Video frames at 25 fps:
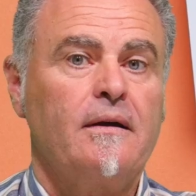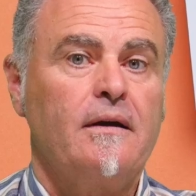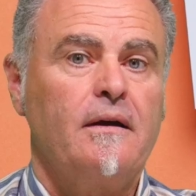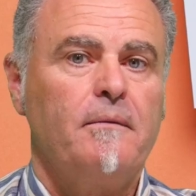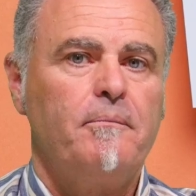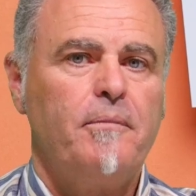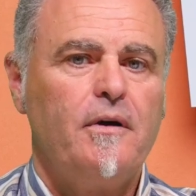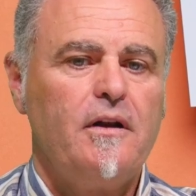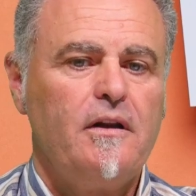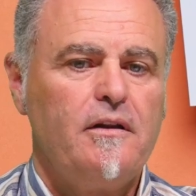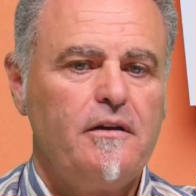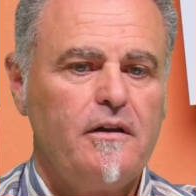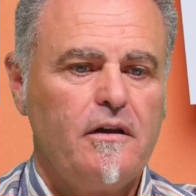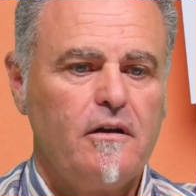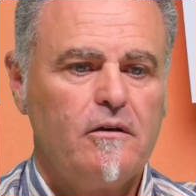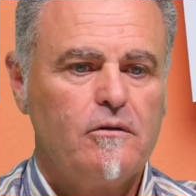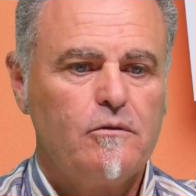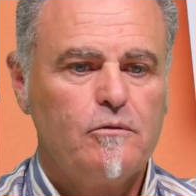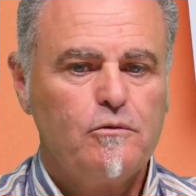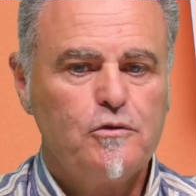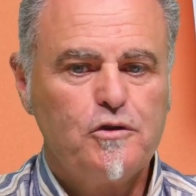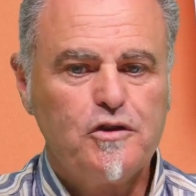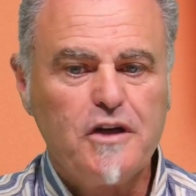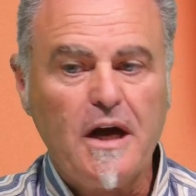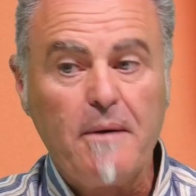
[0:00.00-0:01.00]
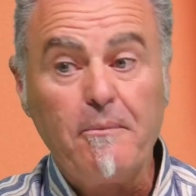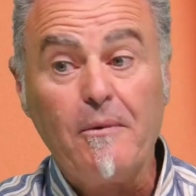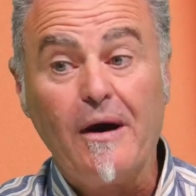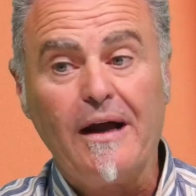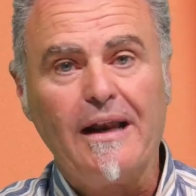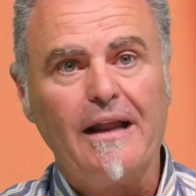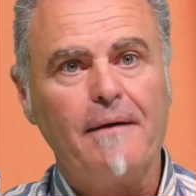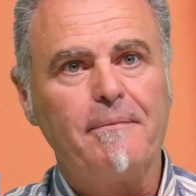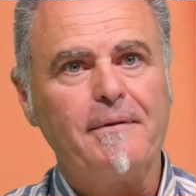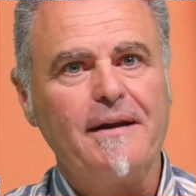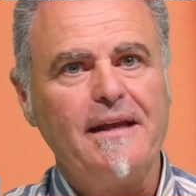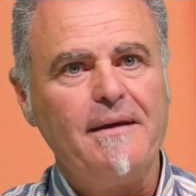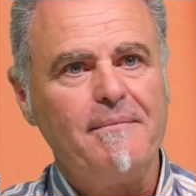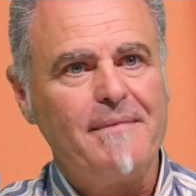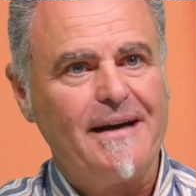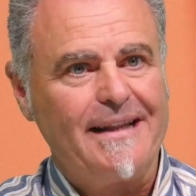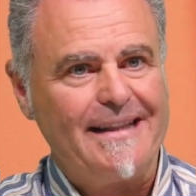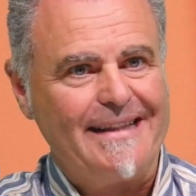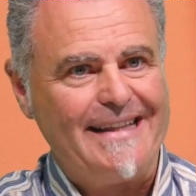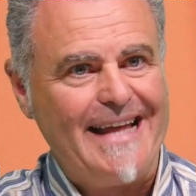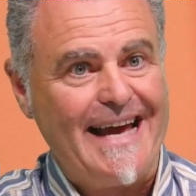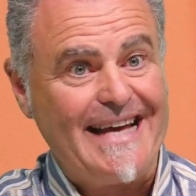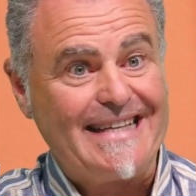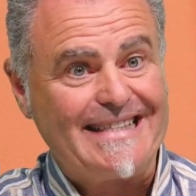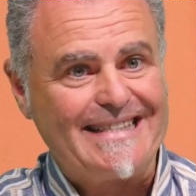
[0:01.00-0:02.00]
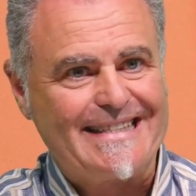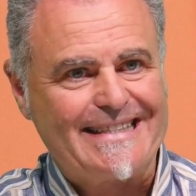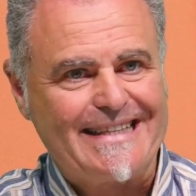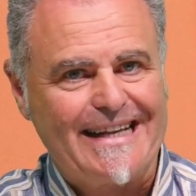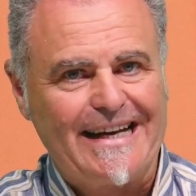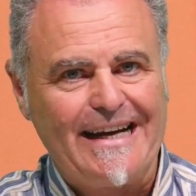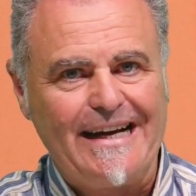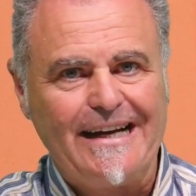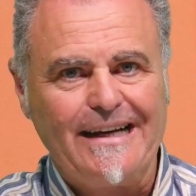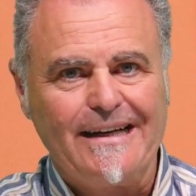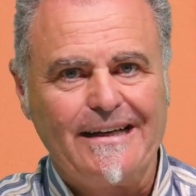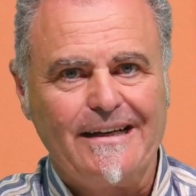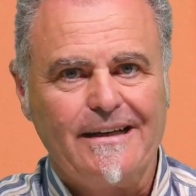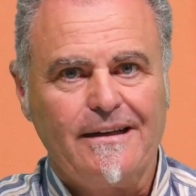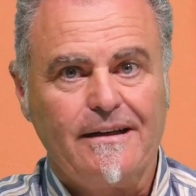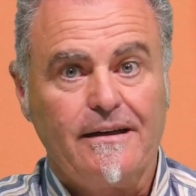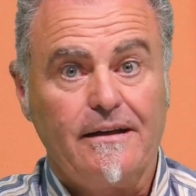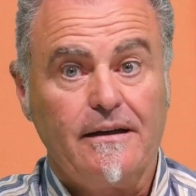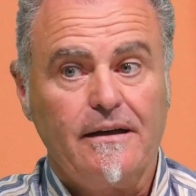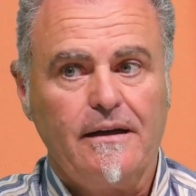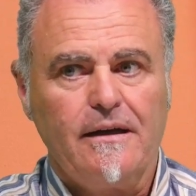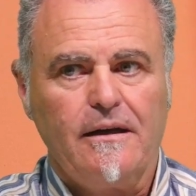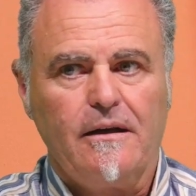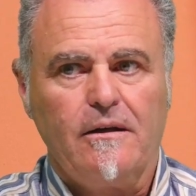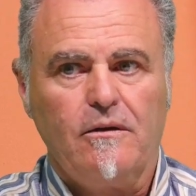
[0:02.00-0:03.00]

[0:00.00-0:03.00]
poi gli dico usciamo alla prima a destra eh,